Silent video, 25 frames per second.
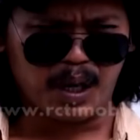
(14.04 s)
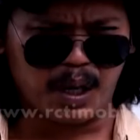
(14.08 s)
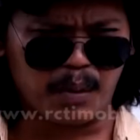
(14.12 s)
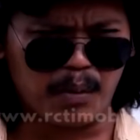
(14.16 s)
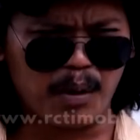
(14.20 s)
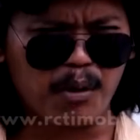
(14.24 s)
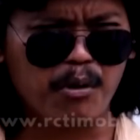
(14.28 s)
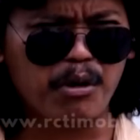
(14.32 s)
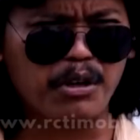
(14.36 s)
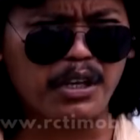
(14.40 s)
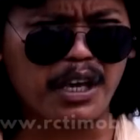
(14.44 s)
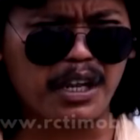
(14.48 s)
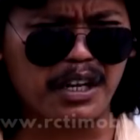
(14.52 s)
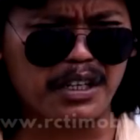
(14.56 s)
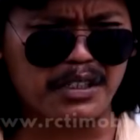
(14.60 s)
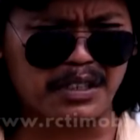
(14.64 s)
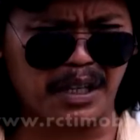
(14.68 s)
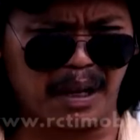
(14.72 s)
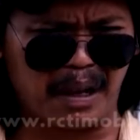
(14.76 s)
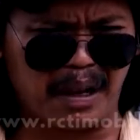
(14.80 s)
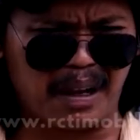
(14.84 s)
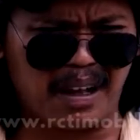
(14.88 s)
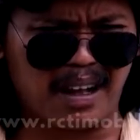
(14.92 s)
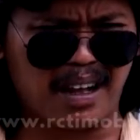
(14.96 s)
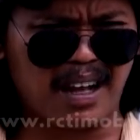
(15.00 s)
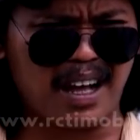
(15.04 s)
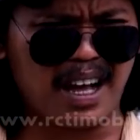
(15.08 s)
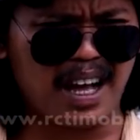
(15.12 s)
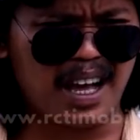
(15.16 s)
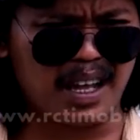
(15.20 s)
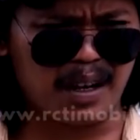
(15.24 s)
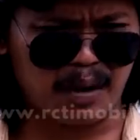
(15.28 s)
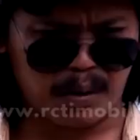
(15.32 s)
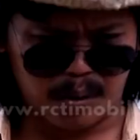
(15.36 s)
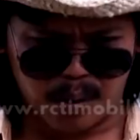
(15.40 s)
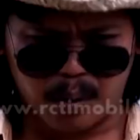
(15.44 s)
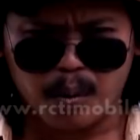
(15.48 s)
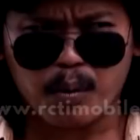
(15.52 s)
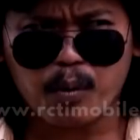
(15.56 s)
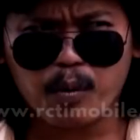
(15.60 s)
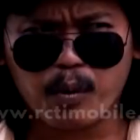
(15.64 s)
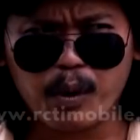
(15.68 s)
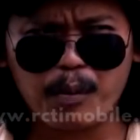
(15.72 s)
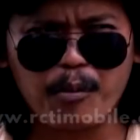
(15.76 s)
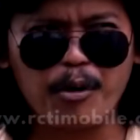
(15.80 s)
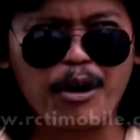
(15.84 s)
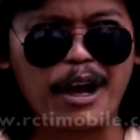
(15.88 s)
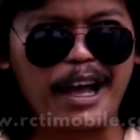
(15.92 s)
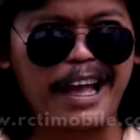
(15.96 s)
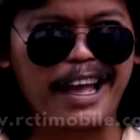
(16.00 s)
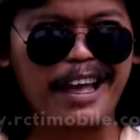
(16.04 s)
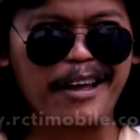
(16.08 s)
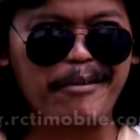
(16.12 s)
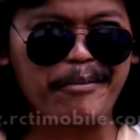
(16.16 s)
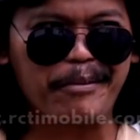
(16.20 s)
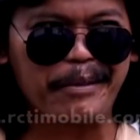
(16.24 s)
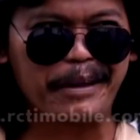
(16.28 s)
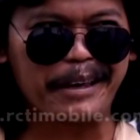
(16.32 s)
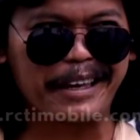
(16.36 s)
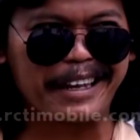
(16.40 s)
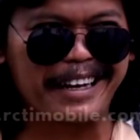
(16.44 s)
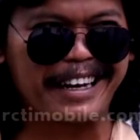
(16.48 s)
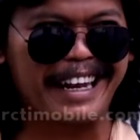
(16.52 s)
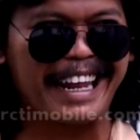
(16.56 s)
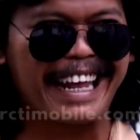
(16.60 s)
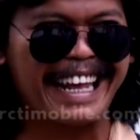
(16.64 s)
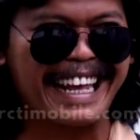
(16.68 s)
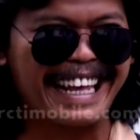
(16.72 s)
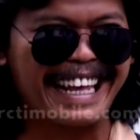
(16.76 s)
Emang gue nyariin sekar. Gue mau ngamen.